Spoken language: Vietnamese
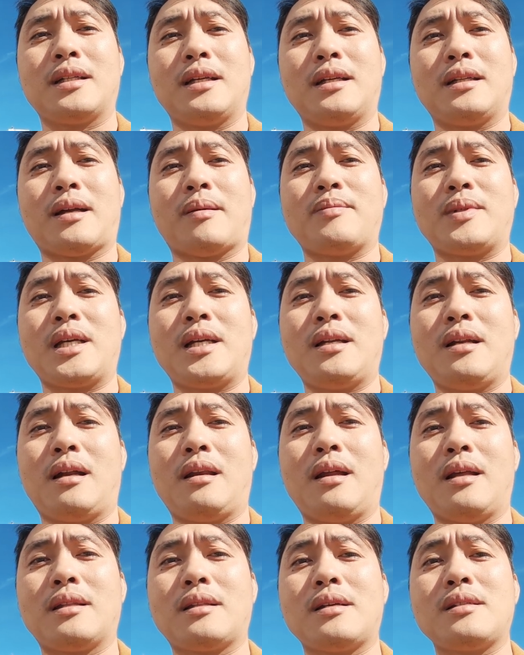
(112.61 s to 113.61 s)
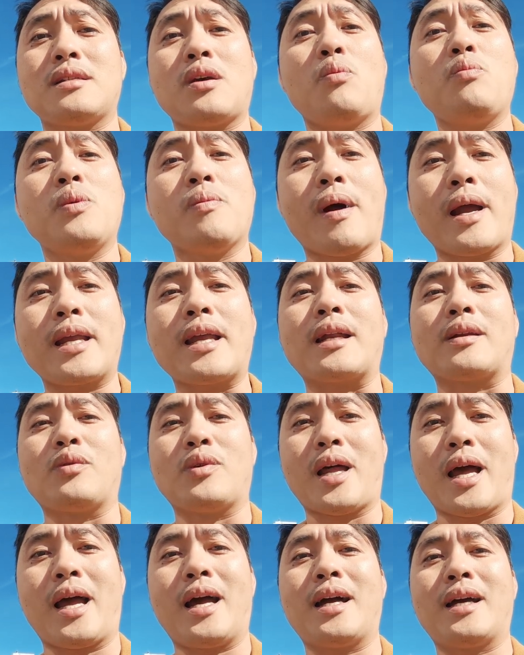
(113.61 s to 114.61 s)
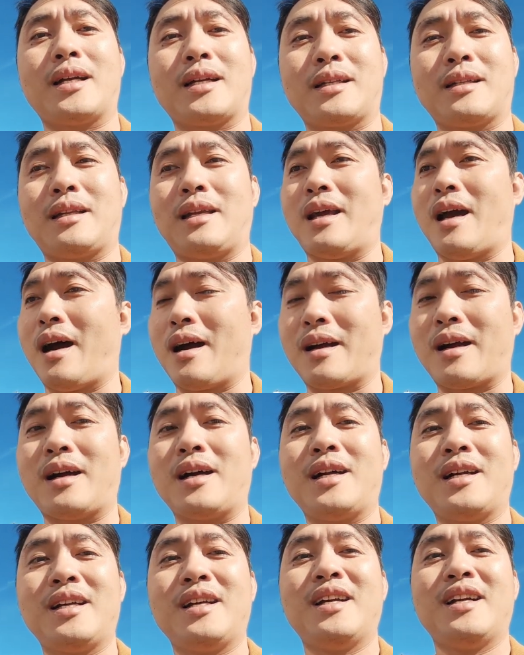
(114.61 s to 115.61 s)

thì thậm chí là lên tới 60 mấy ngàn đô la thì họ có